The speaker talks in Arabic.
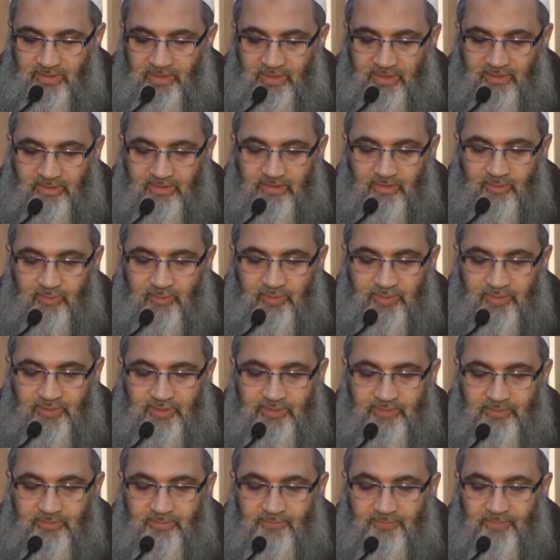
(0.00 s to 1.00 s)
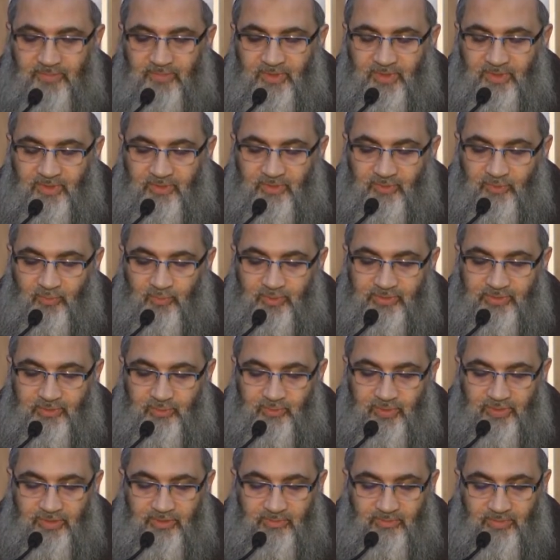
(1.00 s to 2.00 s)
الثوري
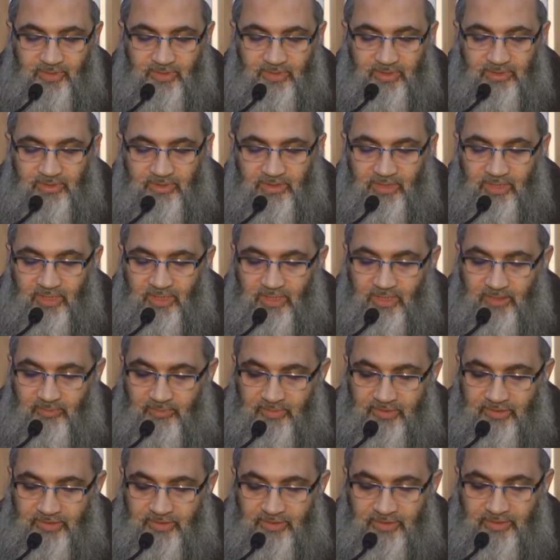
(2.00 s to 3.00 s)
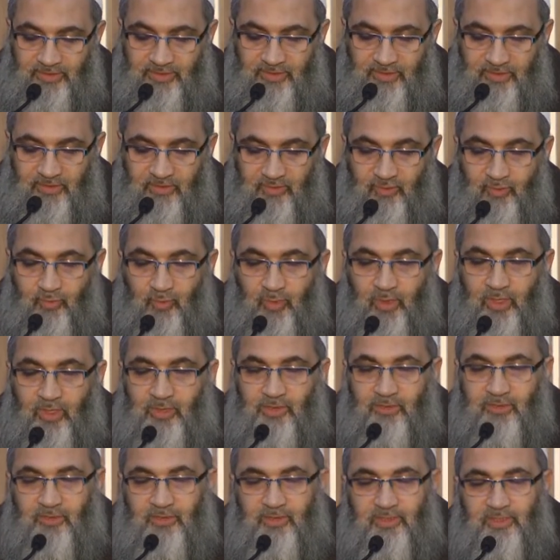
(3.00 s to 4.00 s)
وسليمان الأعمش
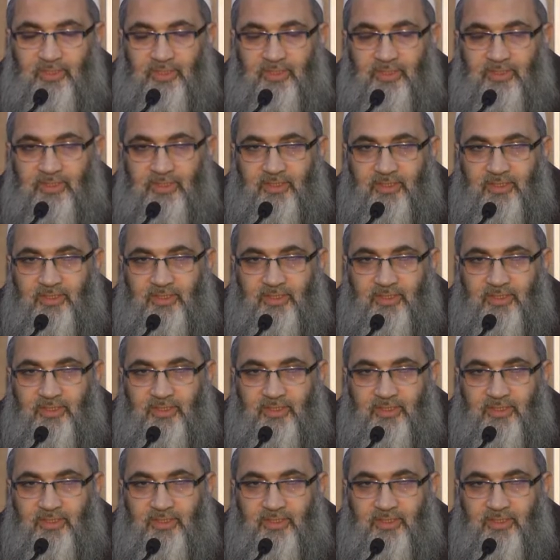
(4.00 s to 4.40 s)
وحنظلة